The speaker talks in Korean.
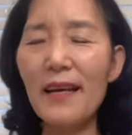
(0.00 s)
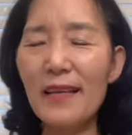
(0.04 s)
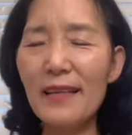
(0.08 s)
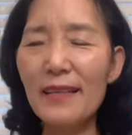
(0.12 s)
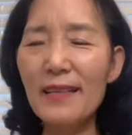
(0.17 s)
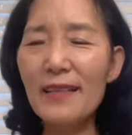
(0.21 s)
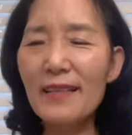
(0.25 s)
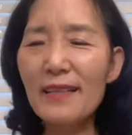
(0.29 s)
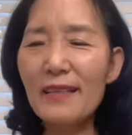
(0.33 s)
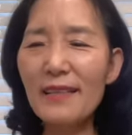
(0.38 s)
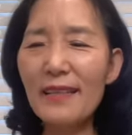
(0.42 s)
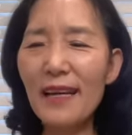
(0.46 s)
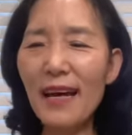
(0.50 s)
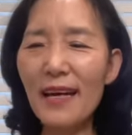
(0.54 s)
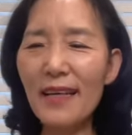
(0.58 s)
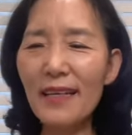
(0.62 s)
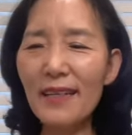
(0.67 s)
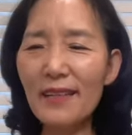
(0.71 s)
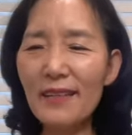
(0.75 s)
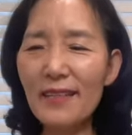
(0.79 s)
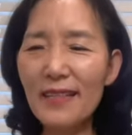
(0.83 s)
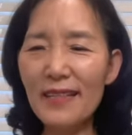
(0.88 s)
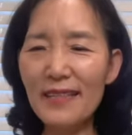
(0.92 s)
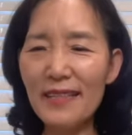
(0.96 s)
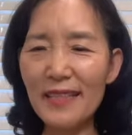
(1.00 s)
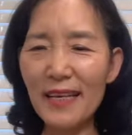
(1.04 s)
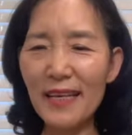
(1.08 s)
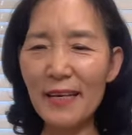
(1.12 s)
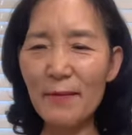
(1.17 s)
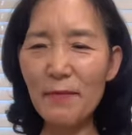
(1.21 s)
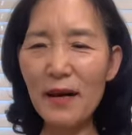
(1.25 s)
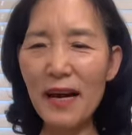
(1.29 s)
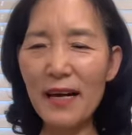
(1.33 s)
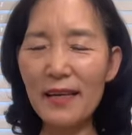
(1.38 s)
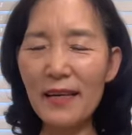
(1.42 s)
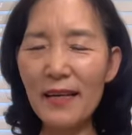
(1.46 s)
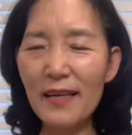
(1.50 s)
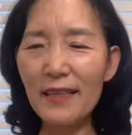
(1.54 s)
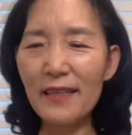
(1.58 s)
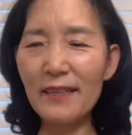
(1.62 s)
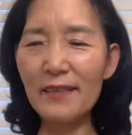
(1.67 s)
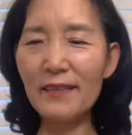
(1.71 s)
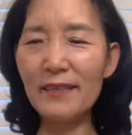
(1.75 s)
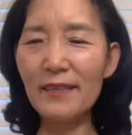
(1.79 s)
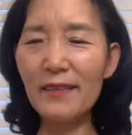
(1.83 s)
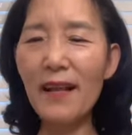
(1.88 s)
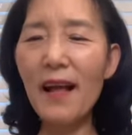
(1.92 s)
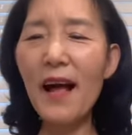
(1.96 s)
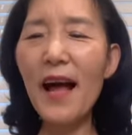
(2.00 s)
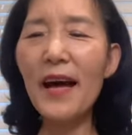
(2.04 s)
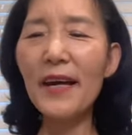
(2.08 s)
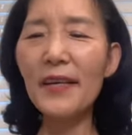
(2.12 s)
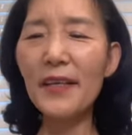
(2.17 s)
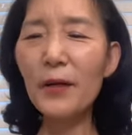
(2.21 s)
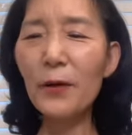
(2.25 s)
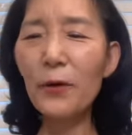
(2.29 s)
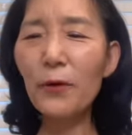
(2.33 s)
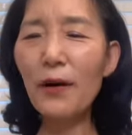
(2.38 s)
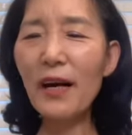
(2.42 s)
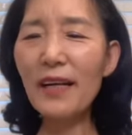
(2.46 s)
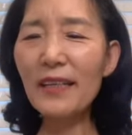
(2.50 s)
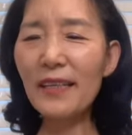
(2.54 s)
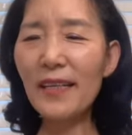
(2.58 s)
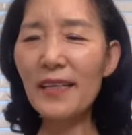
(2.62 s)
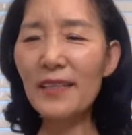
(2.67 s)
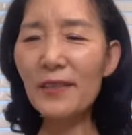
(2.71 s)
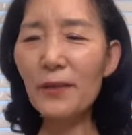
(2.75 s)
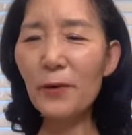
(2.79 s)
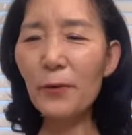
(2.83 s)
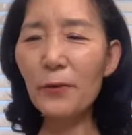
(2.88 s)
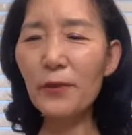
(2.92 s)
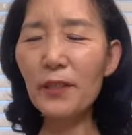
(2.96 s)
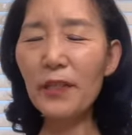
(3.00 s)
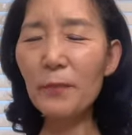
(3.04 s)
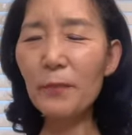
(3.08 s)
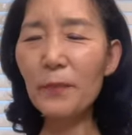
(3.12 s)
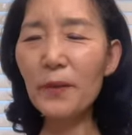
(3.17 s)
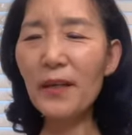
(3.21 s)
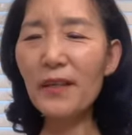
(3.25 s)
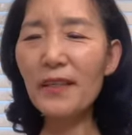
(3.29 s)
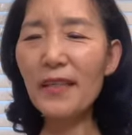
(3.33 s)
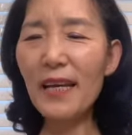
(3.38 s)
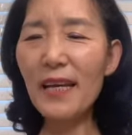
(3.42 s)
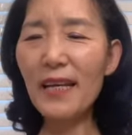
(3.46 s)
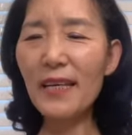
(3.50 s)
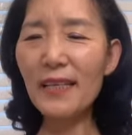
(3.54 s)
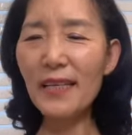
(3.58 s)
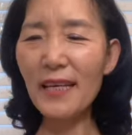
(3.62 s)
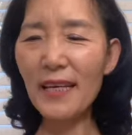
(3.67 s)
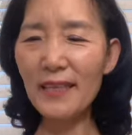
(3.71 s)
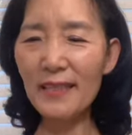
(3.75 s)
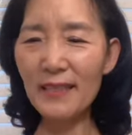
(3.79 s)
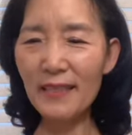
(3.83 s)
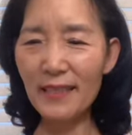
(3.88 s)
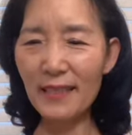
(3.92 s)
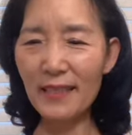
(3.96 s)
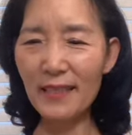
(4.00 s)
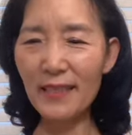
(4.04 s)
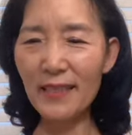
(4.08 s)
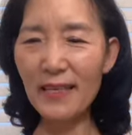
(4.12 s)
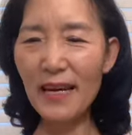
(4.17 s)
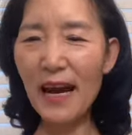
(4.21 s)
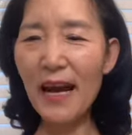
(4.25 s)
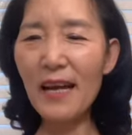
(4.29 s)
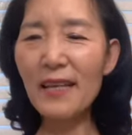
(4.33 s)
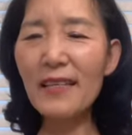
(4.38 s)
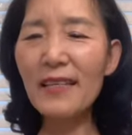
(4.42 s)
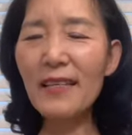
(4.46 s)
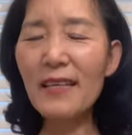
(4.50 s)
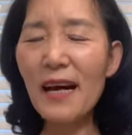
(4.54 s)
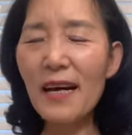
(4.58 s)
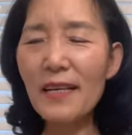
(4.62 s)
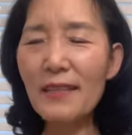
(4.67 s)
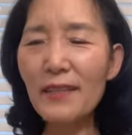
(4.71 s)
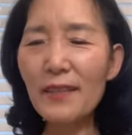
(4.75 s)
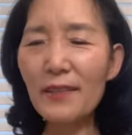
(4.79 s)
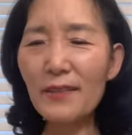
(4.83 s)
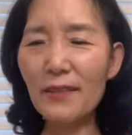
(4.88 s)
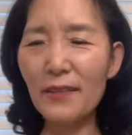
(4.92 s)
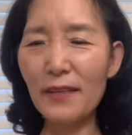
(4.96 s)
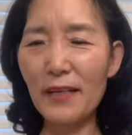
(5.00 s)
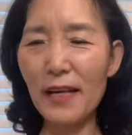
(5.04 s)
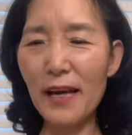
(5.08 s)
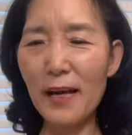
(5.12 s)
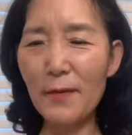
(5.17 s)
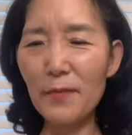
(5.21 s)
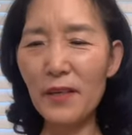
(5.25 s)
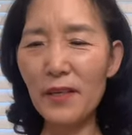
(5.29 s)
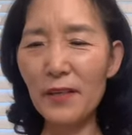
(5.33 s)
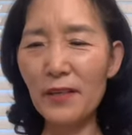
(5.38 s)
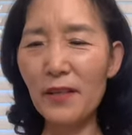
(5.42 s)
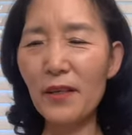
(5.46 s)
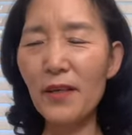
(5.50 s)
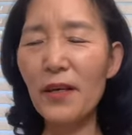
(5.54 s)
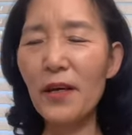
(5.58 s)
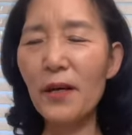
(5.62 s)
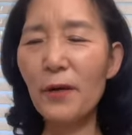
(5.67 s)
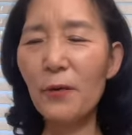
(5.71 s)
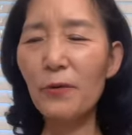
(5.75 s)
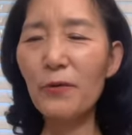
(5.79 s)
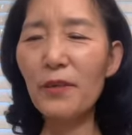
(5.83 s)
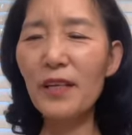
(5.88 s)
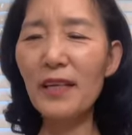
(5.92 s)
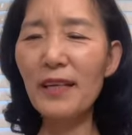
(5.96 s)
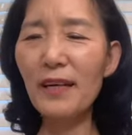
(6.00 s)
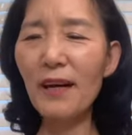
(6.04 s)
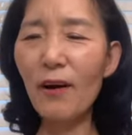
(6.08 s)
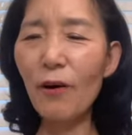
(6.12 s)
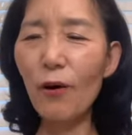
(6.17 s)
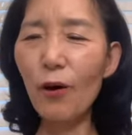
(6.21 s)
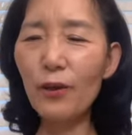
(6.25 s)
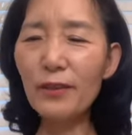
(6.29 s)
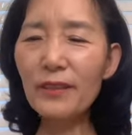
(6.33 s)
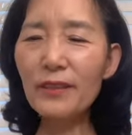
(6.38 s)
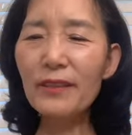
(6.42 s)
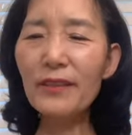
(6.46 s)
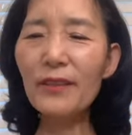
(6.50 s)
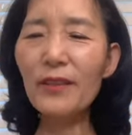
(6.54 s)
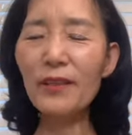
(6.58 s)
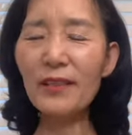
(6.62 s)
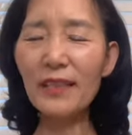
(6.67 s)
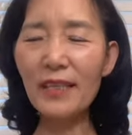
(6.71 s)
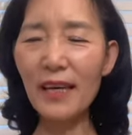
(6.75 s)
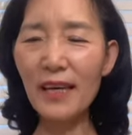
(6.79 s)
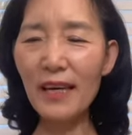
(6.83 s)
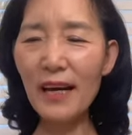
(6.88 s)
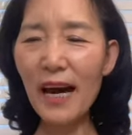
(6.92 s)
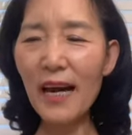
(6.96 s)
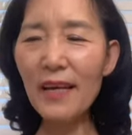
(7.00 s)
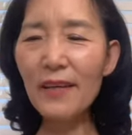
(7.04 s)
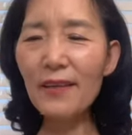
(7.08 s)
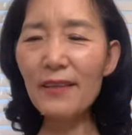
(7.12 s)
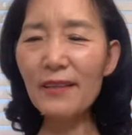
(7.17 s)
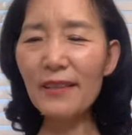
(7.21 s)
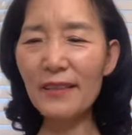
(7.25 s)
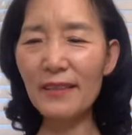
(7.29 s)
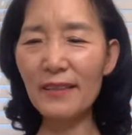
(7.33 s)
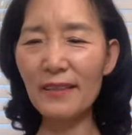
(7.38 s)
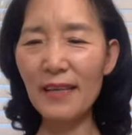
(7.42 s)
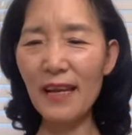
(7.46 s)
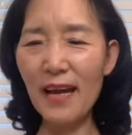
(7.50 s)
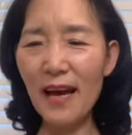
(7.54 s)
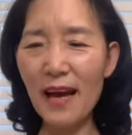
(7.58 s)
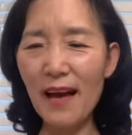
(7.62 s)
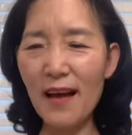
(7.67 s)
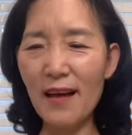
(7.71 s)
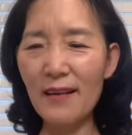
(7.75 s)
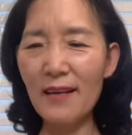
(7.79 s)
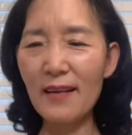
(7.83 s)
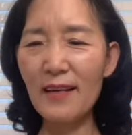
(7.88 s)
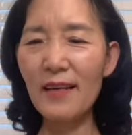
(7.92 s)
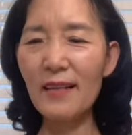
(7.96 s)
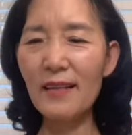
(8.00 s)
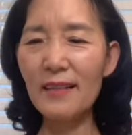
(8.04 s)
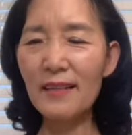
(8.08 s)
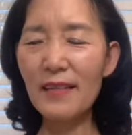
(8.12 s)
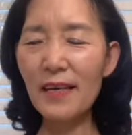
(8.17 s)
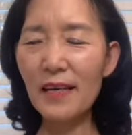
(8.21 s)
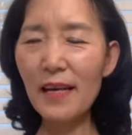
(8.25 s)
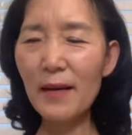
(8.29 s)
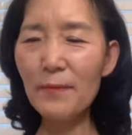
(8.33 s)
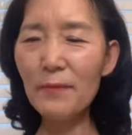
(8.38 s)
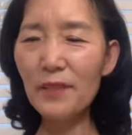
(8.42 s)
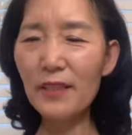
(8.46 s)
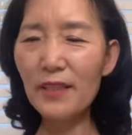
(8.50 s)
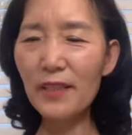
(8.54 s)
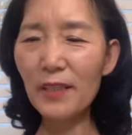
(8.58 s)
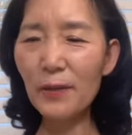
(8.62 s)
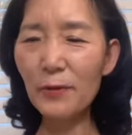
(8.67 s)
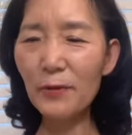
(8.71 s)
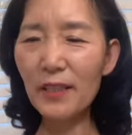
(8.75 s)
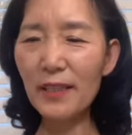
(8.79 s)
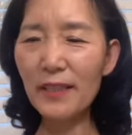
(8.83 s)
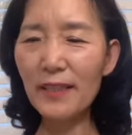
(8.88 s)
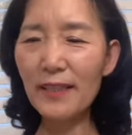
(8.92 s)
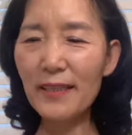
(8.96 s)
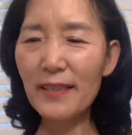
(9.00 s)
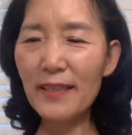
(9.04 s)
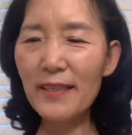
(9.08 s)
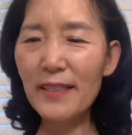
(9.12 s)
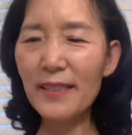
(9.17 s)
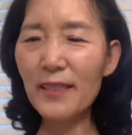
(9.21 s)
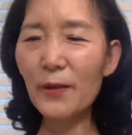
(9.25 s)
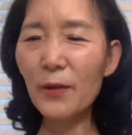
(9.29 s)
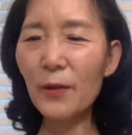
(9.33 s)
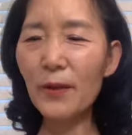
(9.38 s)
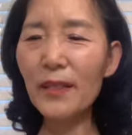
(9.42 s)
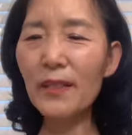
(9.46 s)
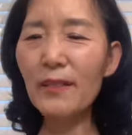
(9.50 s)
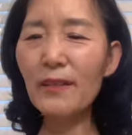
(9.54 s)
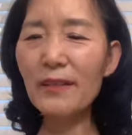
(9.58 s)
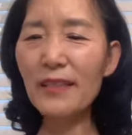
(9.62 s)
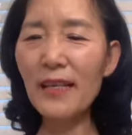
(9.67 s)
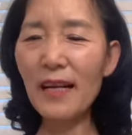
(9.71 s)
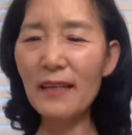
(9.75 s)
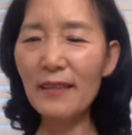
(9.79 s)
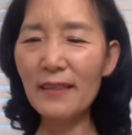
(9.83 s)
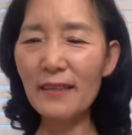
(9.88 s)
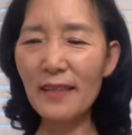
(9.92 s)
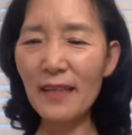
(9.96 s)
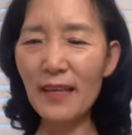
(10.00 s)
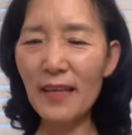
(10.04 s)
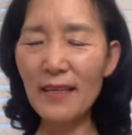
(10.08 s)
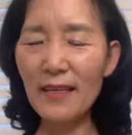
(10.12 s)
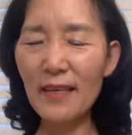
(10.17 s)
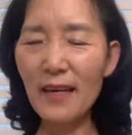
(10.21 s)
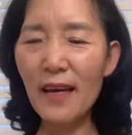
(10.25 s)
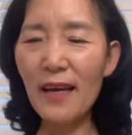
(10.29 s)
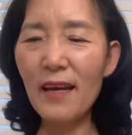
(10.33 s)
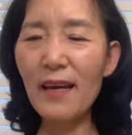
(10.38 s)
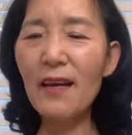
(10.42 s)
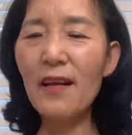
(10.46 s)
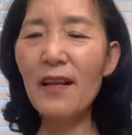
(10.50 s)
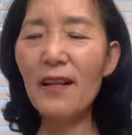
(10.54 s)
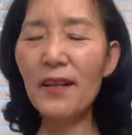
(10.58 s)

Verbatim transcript: 이스라엘은 이제 말하기를 여호와께서 우리 편에 계시지 아니하셨더라면 우리가 어떻게 하였으랴 사람들이 우리를 치러 일어날 때에